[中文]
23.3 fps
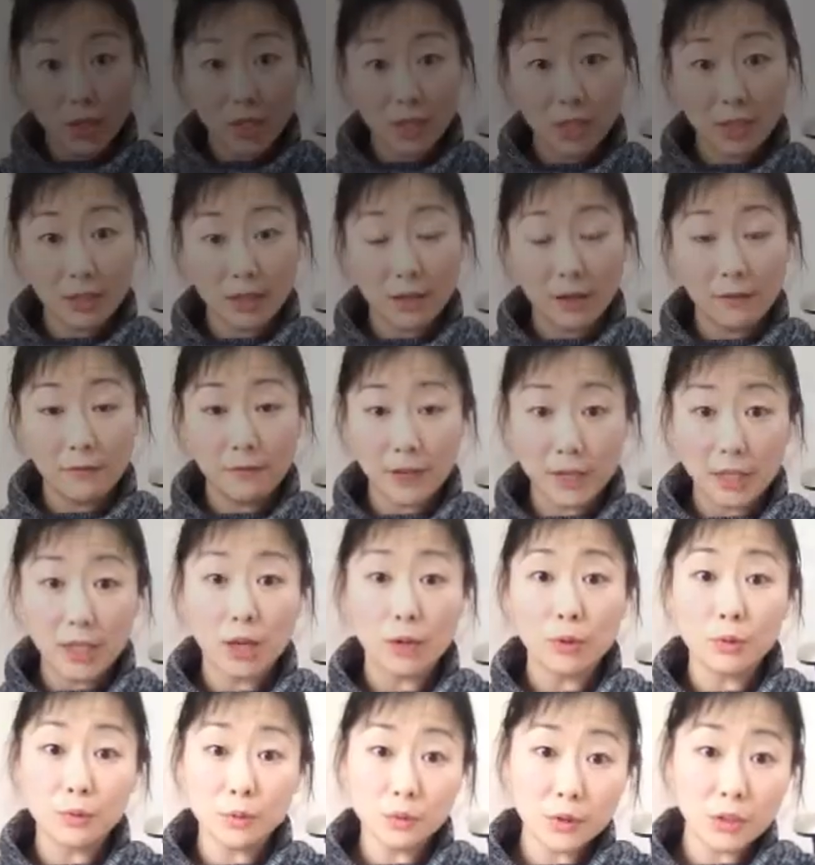卧室呢非
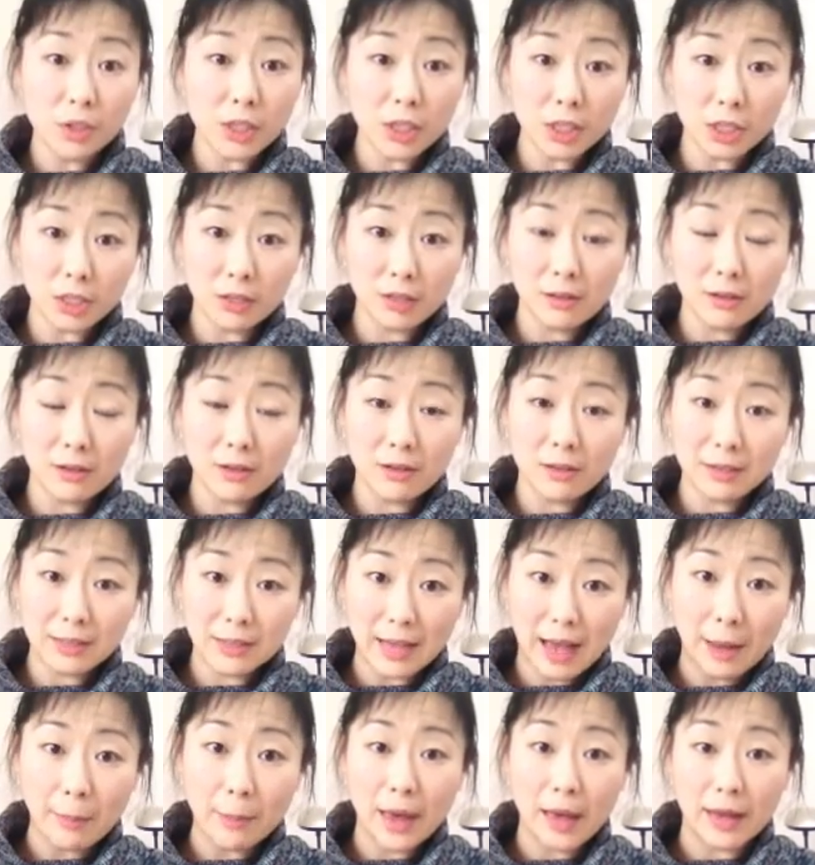常舒适，
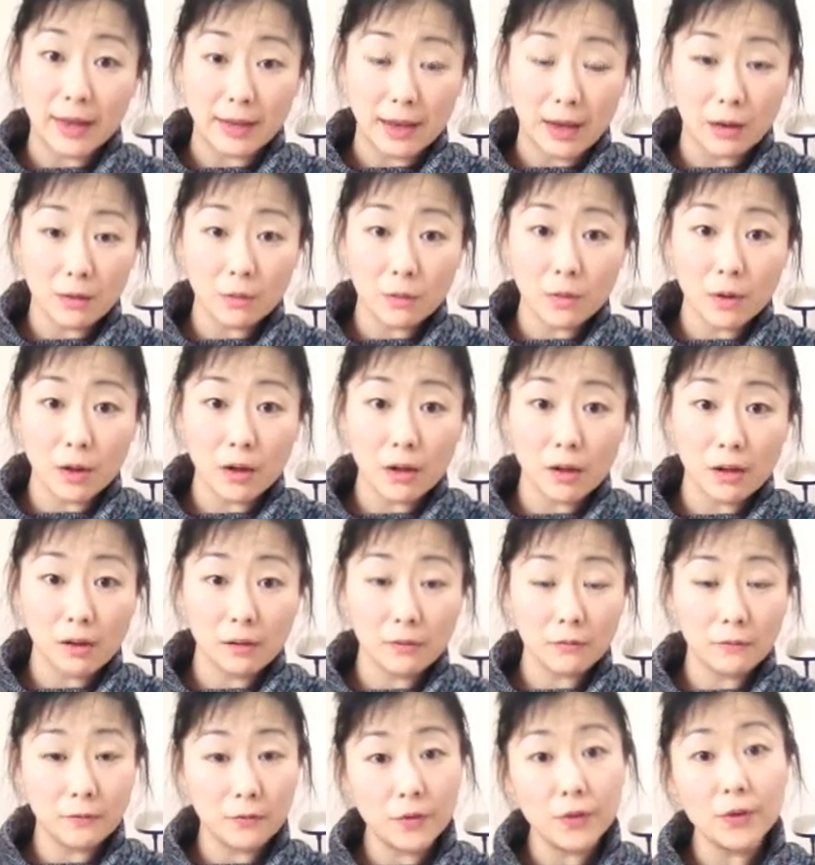洒满阳
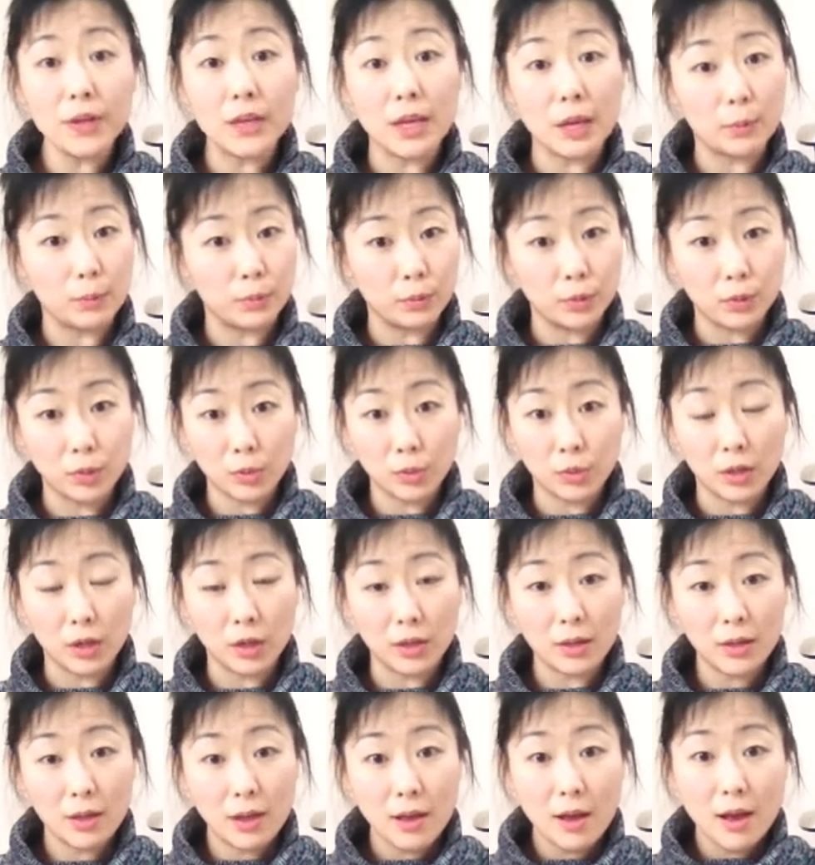光，view 也不
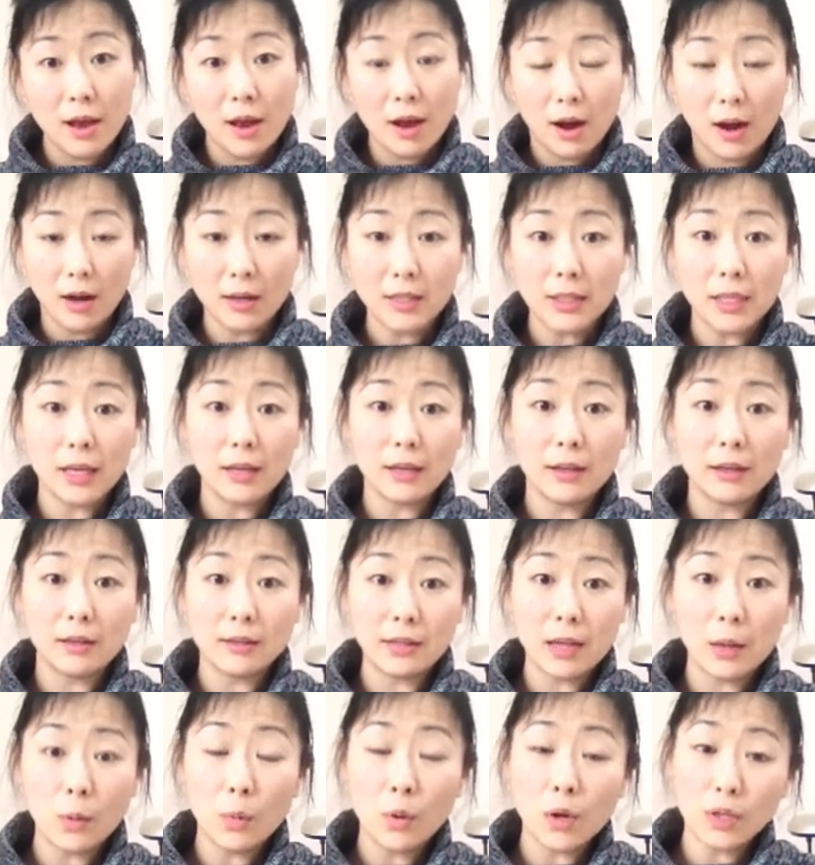错，而且呢
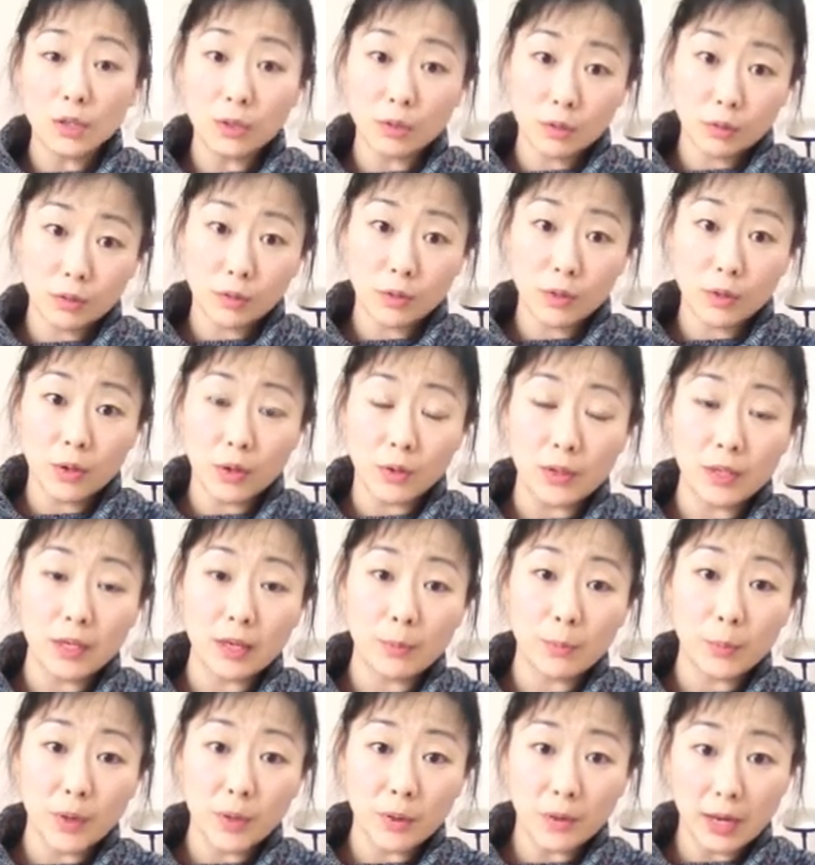在卧室中有一
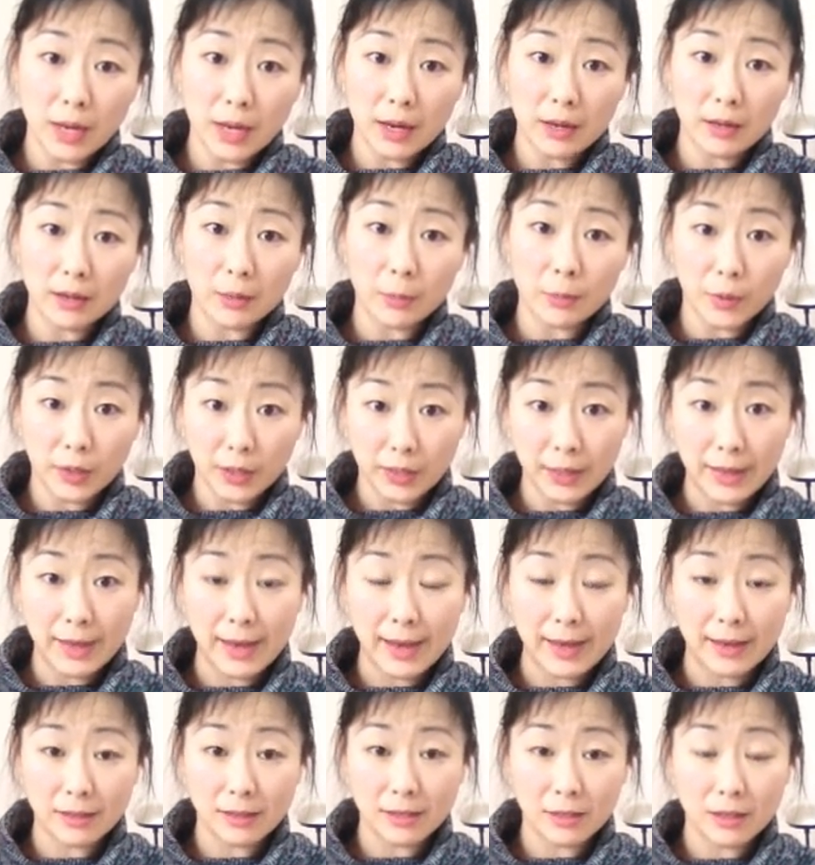个 built-in 的
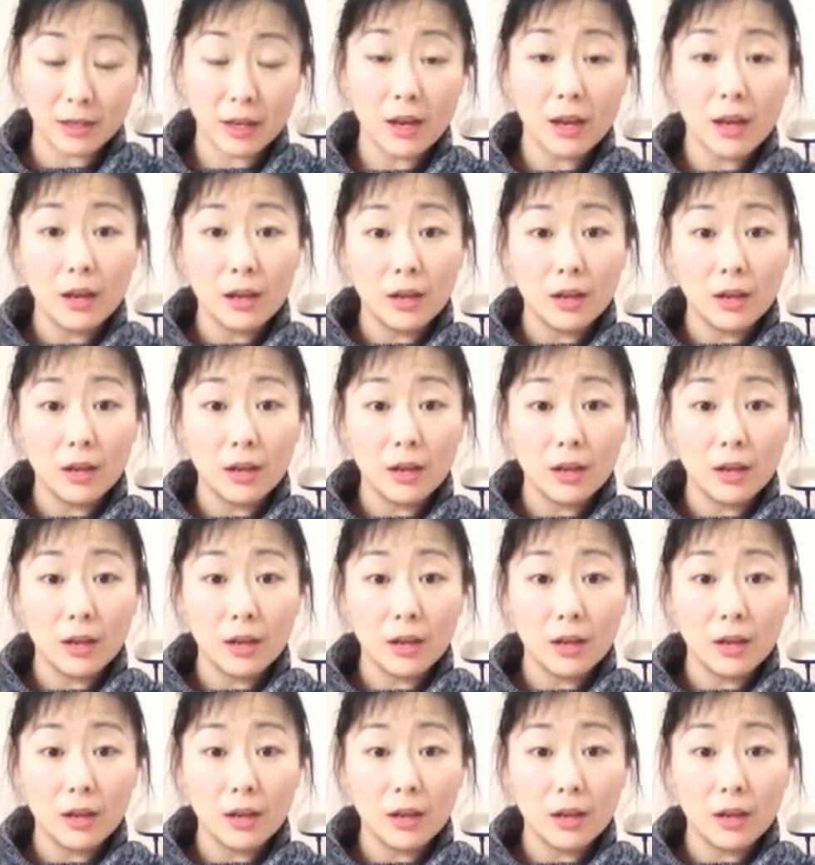bookcase。